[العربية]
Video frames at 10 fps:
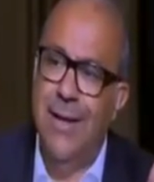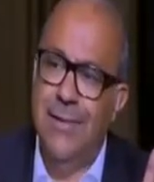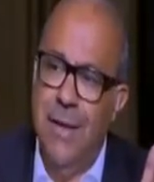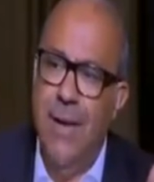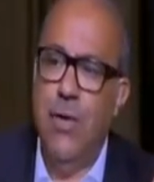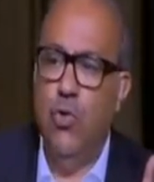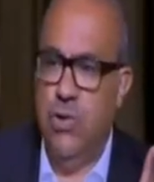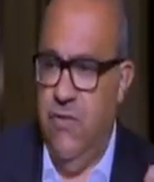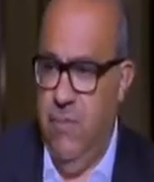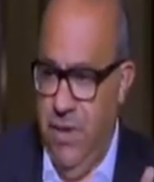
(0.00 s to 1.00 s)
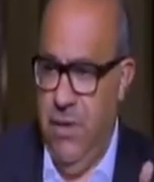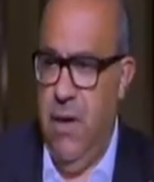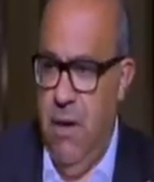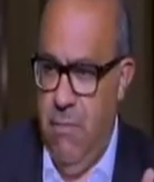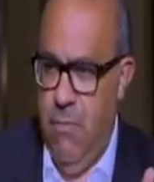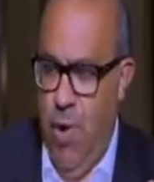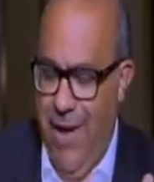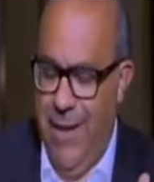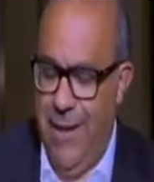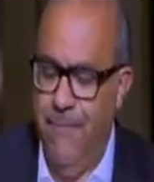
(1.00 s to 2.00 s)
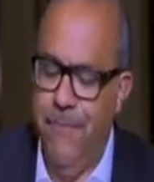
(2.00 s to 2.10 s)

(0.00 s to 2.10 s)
تمركز في منطقه معينه